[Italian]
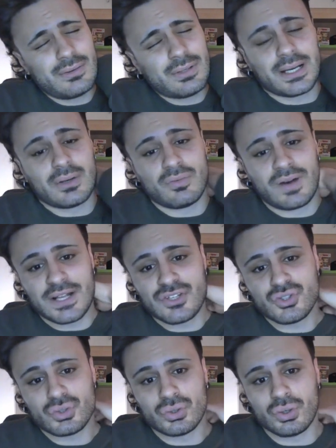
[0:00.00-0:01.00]
il
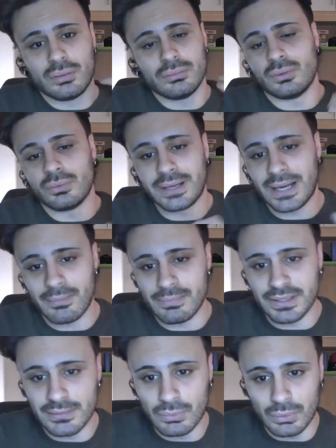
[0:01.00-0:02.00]
canovaccio non
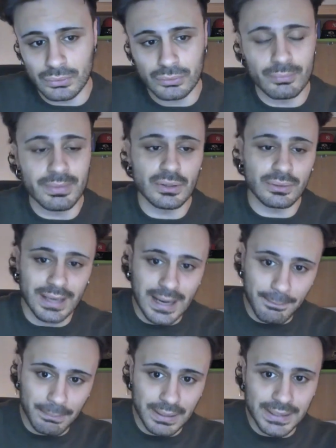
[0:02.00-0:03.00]
cambia di molto, meno
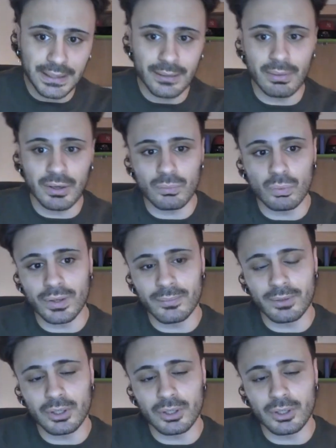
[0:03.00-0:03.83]
grappling, ma comunque